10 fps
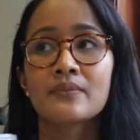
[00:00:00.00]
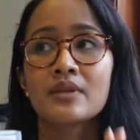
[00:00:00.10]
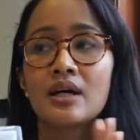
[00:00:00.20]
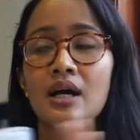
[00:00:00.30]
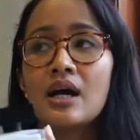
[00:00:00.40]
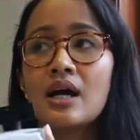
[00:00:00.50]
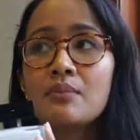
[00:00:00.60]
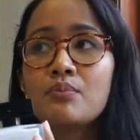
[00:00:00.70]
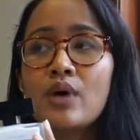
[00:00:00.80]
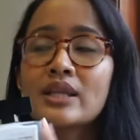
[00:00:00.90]

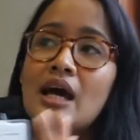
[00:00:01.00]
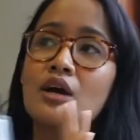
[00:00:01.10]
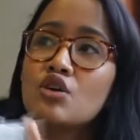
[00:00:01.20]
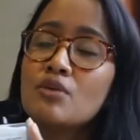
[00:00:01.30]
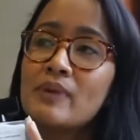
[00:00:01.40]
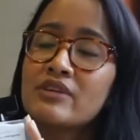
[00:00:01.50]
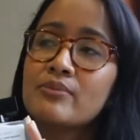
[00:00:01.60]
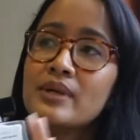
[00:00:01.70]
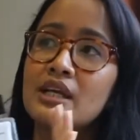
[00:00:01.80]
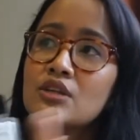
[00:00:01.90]
Uh, buat aku
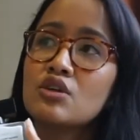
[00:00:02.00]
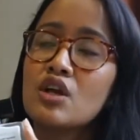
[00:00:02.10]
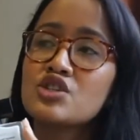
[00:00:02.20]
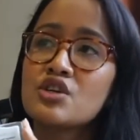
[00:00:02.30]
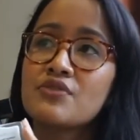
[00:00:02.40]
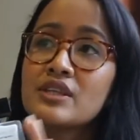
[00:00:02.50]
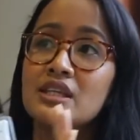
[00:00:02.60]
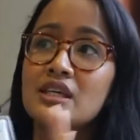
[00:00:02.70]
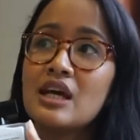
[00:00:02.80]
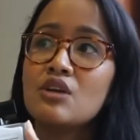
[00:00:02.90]
parfum ini itu
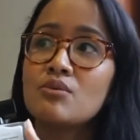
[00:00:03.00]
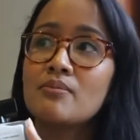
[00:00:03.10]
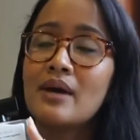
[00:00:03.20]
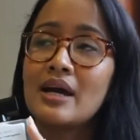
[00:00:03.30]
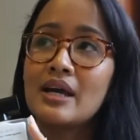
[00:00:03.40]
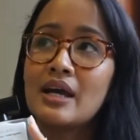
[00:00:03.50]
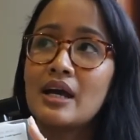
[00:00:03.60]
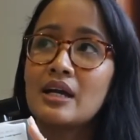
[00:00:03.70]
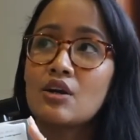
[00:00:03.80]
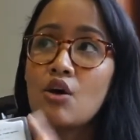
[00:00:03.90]
longevity-nya
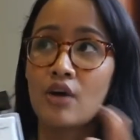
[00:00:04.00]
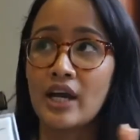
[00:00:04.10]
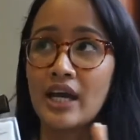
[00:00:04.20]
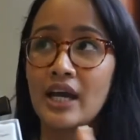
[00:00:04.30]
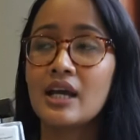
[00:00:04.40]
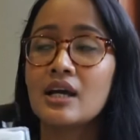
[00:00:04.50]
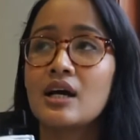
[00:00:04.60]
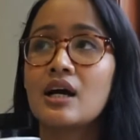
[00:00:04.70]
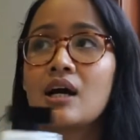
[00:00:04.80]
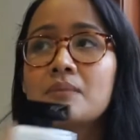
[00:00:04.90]
lumayan oke. Okay.
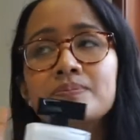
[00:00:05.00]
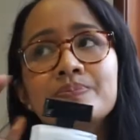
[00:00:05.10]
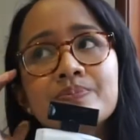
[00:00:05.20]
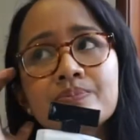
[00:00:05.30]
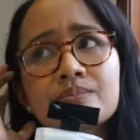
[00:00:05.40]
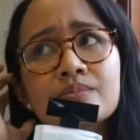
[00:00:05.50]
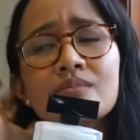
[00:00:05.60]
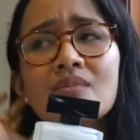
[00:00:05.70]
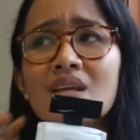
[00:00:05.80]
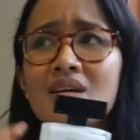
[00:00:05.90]
Um,
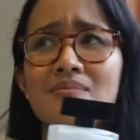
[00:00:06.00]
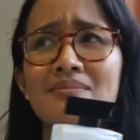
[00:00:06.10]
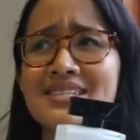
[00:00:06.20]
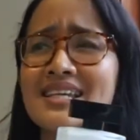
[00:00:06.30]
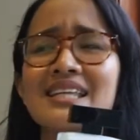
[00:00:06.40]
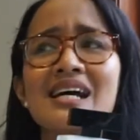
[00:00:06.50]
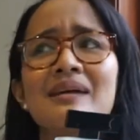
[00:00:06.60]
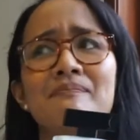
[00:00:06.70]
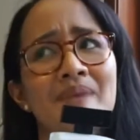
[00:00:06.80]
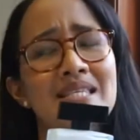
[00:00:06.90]

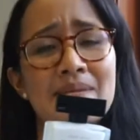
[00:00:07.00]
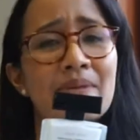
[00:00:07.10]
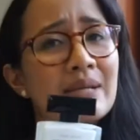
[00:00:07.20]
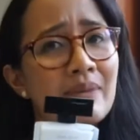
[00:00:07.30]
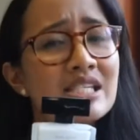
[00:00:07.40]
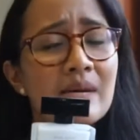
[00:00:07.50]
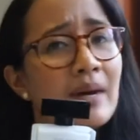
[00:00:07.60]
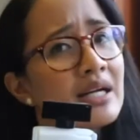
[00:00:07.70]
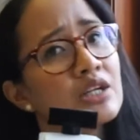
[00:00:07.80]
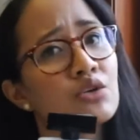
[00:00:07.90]
sekitar 4 sampai 5
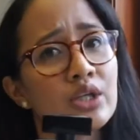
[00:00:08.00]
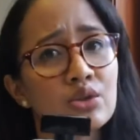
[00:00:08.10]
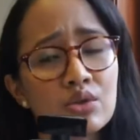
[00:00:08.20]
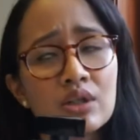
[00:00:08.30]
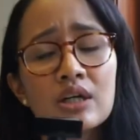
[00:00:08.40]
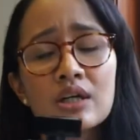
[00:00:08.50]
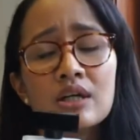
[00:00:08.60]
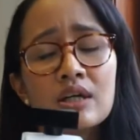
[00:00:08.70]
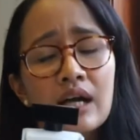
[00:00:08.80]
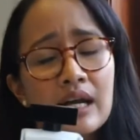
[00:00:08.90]
jaman di kulitku
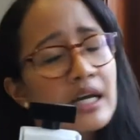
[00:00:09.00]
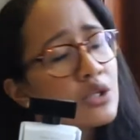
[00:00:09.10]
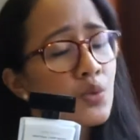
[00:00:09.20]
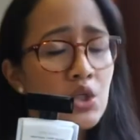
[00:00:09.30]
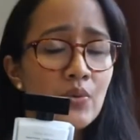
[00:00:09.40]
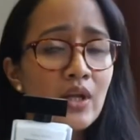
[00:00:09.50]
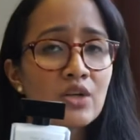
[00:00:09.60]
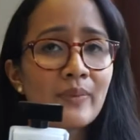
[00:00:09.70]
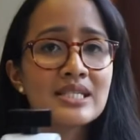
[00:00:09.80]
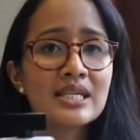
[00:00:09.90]
karena itu works well
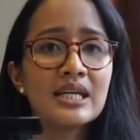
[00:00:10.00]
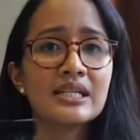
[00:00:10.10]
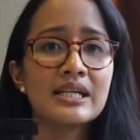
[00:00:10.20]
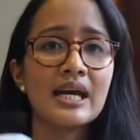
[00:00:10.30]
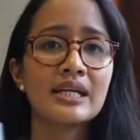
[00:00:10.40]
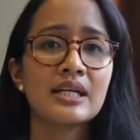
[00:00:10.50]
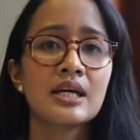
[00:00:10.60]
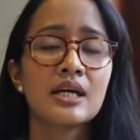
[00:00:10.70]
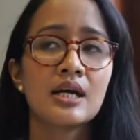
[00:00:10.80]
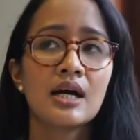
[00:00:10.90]
on my skin dan
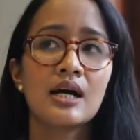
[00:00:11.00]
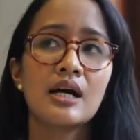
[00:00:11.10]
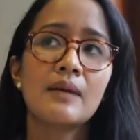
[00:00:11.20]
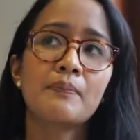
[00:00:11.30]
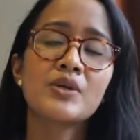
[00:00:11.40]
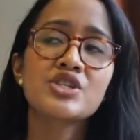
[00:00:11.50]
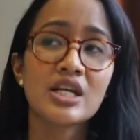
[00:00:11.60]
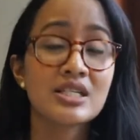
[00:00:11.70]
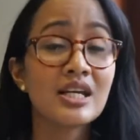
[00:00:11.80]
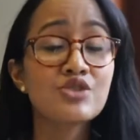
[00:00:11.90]
uh,
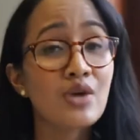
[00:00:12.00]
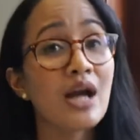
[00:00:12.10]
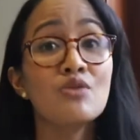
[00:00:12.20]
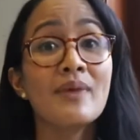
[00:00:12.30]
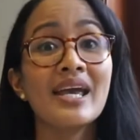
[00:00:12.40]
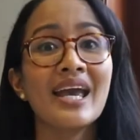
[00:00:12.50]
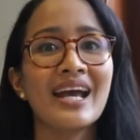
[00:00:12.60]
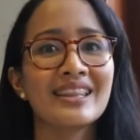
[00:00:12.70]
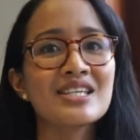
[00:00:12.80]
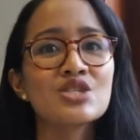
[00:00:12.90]
projectionnya juga
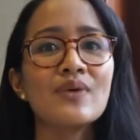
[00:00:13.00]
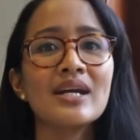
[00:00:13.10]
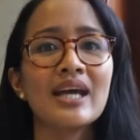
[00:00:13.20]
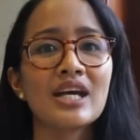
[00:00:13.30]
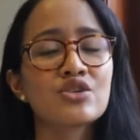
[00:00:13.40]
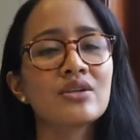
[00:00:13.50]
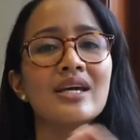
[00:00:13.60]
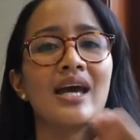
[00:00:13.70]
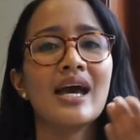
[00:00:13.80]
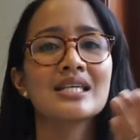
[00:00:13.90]
lumayan. This one
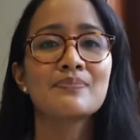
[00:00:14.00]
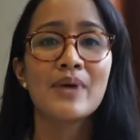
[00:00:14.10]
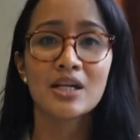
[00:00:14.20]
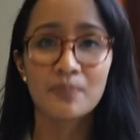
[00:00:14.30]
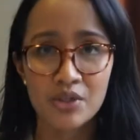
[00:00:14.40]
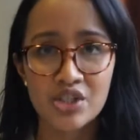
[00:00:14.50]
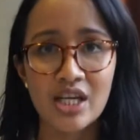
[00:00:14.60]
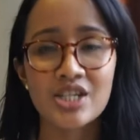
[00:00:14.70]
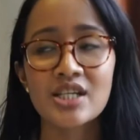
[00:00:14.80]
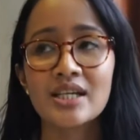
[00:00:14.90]
actually has better
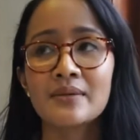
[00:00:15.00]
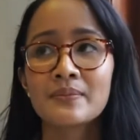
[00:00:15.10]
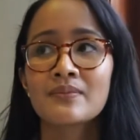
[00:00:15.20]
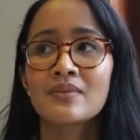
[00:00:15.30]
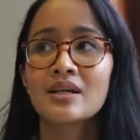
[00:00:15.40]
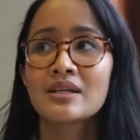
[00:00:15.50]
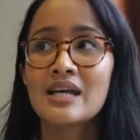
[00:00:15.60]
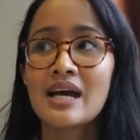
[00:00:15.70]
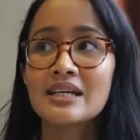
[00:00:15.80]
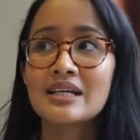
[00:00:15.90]
projection
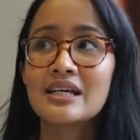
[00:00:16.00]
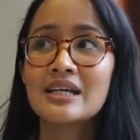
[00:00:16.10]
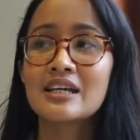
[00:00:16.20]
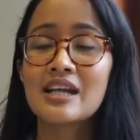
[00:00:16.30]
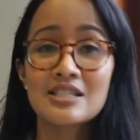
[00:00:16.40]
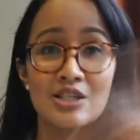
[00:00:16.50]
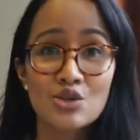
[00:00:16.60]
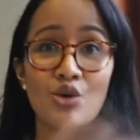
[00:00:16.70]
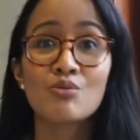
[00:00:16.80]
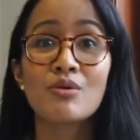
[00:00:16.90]
dari
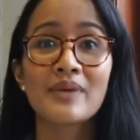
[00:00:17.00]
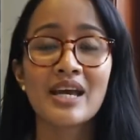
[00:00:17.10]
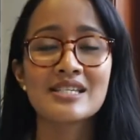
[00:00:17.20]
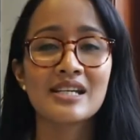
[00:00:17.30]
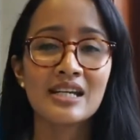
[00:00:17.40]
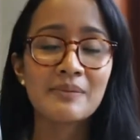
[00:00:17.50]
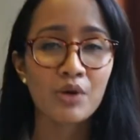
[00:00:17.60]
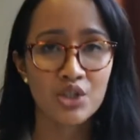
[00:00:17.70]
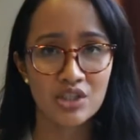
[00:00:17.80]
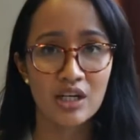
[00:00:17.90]
Narciso umumnya. Jadi ini
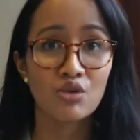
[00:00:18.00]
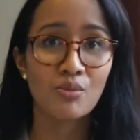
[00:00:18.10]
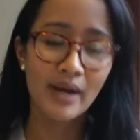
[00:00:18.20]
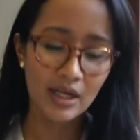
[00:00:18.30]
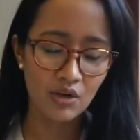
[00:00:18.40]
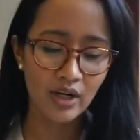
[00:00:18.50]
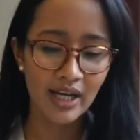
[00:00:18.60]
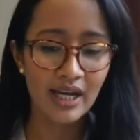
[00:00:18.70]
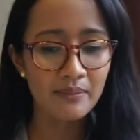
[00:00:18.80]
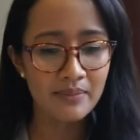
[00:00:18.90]
projectionnya lumayan oke,
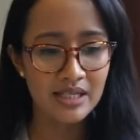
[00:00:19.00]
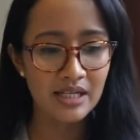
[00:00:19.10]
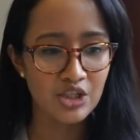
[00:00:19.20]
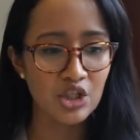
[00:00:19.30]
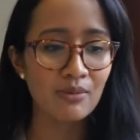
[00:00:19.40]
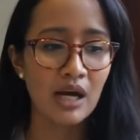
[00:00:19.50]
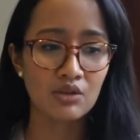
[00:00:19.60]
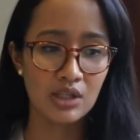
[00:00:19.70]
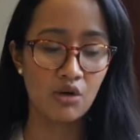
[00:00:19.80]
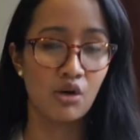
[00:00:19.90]
okay, bisa dicium.
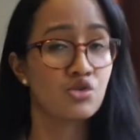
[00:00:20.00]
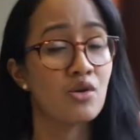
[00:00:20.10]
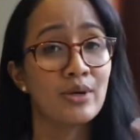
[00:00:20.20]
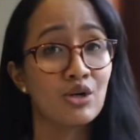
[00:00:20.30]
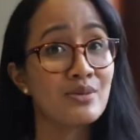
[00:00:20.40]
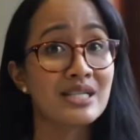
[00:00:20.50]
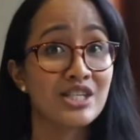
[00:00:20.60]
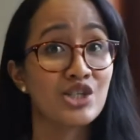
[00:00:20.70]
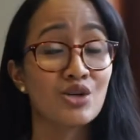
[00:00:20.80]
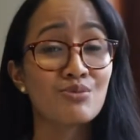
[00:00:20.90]
Aku tahu kalau suamiku
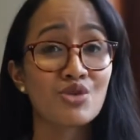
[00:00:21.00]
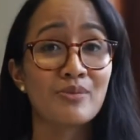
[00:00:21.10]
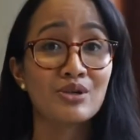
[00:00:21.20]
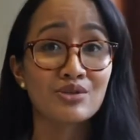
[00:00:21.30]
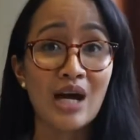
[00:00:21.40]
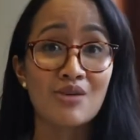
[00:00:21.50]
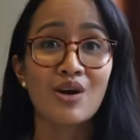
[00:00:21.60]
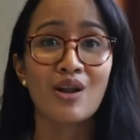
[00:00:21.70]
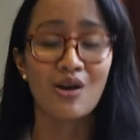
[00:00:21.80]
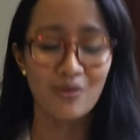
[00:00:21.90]
bisa cium, suamiku tahu
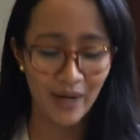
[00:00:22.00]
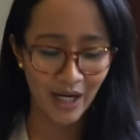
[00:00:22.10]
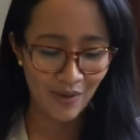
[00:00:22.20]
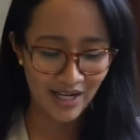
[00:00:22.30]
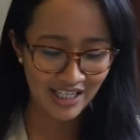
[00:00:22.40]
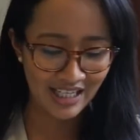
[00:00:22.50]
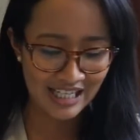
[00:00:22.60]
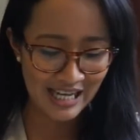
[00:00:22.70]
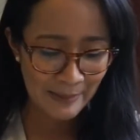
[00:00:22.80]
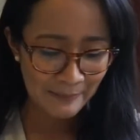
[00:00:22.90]
kalau aku pakai wangi
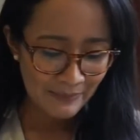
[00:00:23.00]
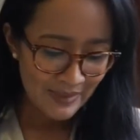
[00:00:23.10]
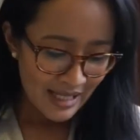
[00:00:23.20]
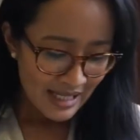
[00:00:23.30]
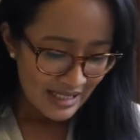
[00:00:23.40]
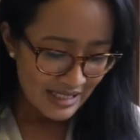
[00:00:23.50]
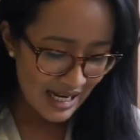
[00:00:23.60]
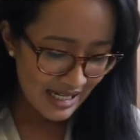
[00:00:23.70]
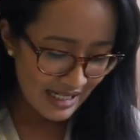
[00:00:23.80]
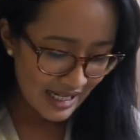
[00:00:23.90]
ini.
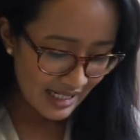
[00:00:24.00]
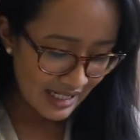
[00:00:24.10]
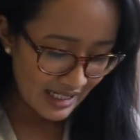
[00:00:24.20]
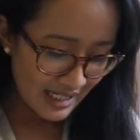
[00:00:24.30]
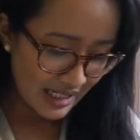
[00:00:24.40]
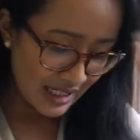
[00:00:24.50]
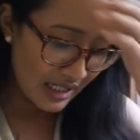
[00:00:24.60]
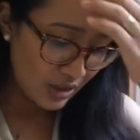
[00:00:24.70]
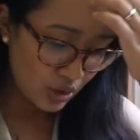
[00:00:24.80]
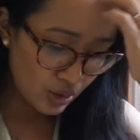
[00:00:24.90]
Dan yang ini
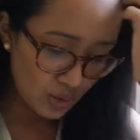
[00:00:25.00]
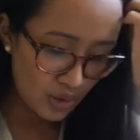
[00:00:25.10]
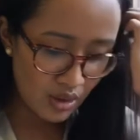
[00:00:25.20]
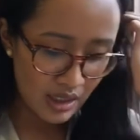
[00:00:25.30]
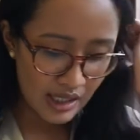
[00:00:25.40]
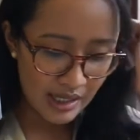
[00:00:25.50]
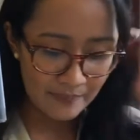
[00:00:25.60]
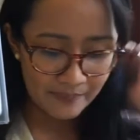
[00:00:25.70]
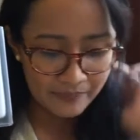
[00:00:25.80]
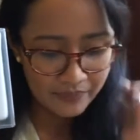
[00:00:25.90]
itu
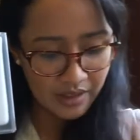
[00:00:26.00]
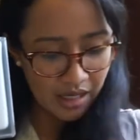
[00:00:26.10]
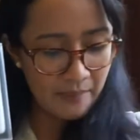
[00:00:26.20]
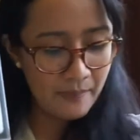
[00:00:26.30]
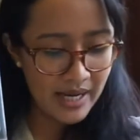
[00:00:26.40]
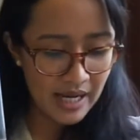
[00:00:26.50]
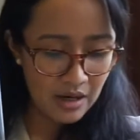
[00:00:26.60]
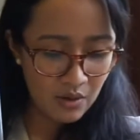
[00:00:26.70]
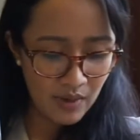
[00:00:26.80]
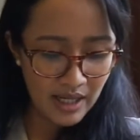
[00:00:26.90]
um, apa
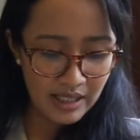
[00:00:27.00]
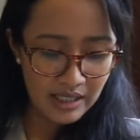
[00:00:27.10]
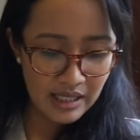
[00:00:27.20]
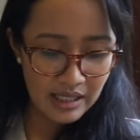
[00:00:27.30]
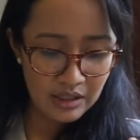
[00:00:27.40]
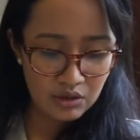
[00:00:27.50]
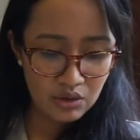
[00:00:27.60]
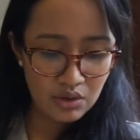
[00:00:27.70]
ya? Wanginya itu